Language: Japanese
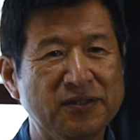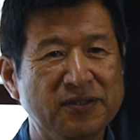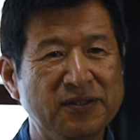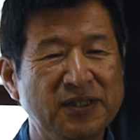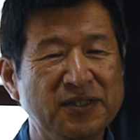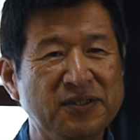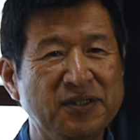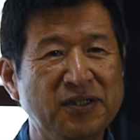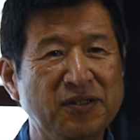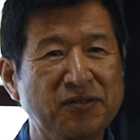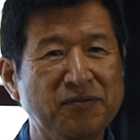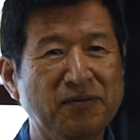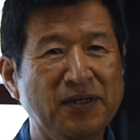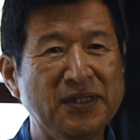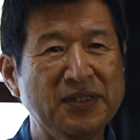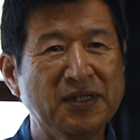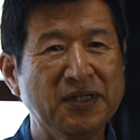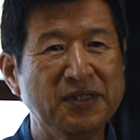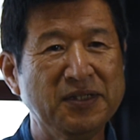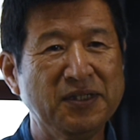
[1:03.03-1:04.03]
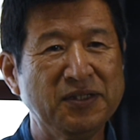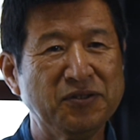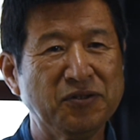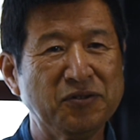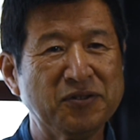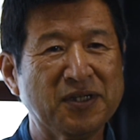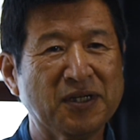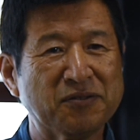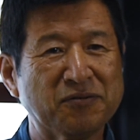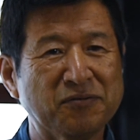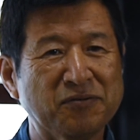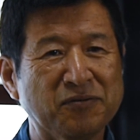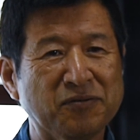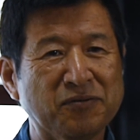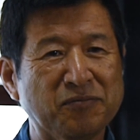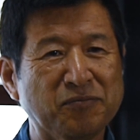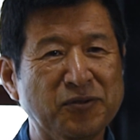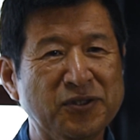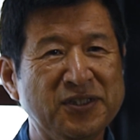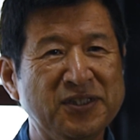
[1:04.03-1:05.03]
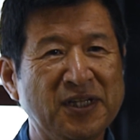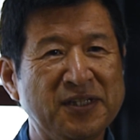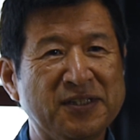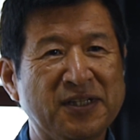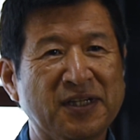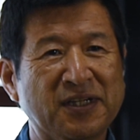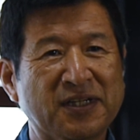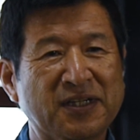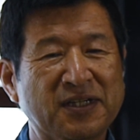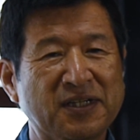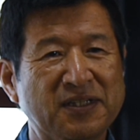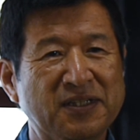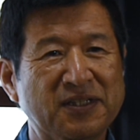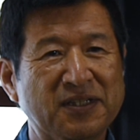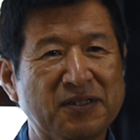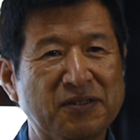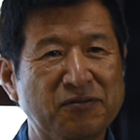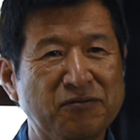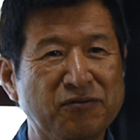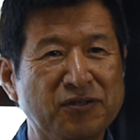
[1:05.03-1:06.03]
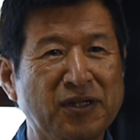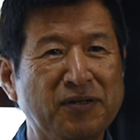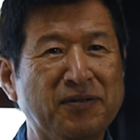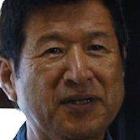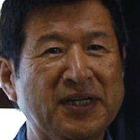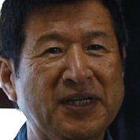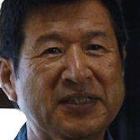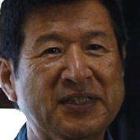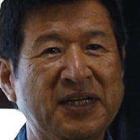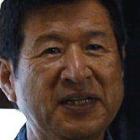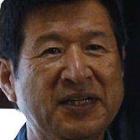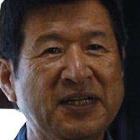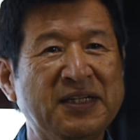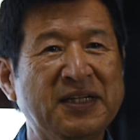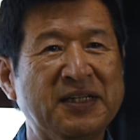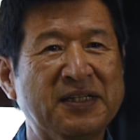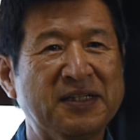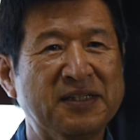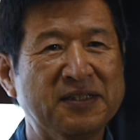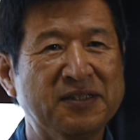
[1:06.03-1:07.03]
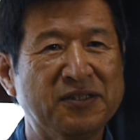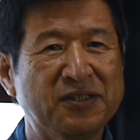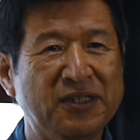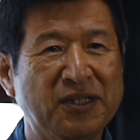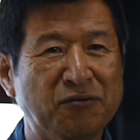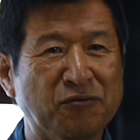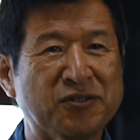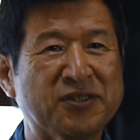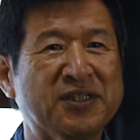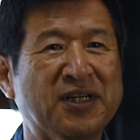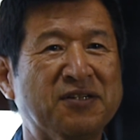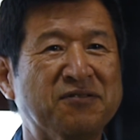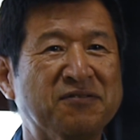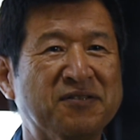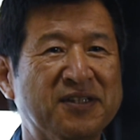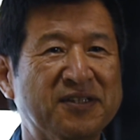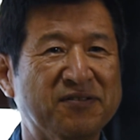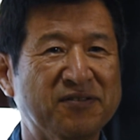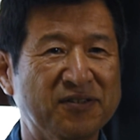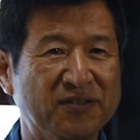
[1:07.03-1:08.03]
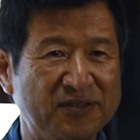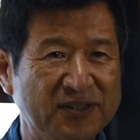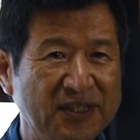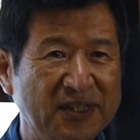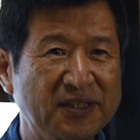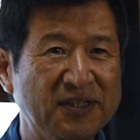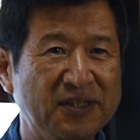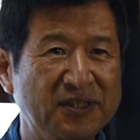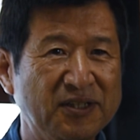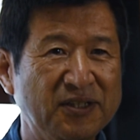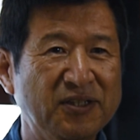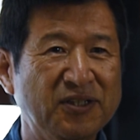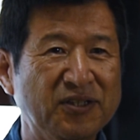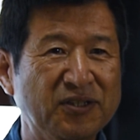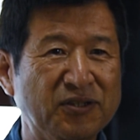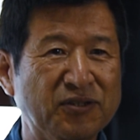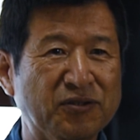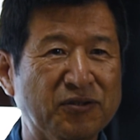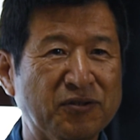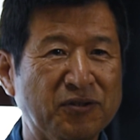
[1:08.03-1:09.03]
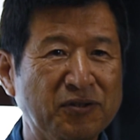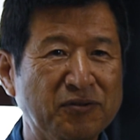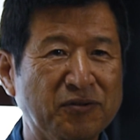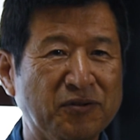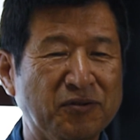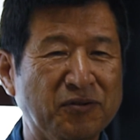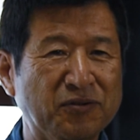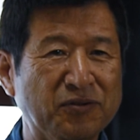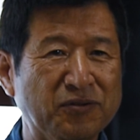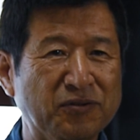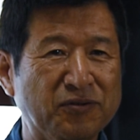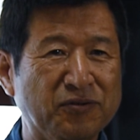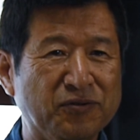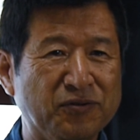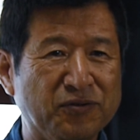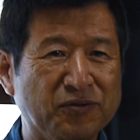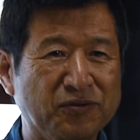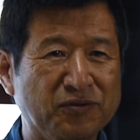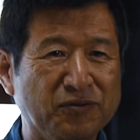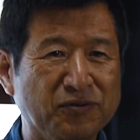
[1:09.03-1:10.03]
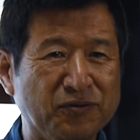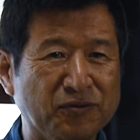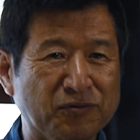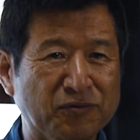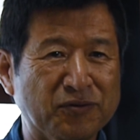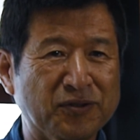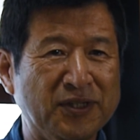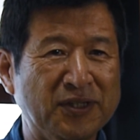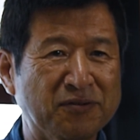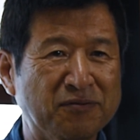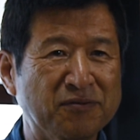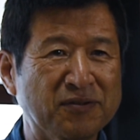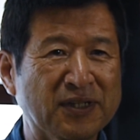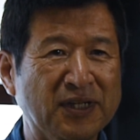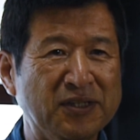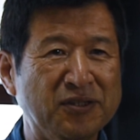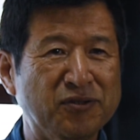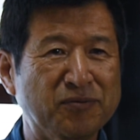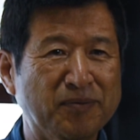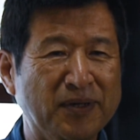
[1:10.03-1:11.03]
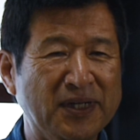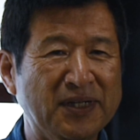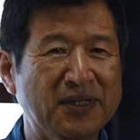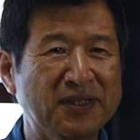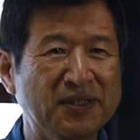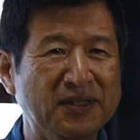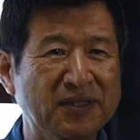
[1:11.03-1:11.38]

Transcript: 先生はとにかく武士で言ったら筆は刀っておっしゃるんですよね。それを作っていくのが一番、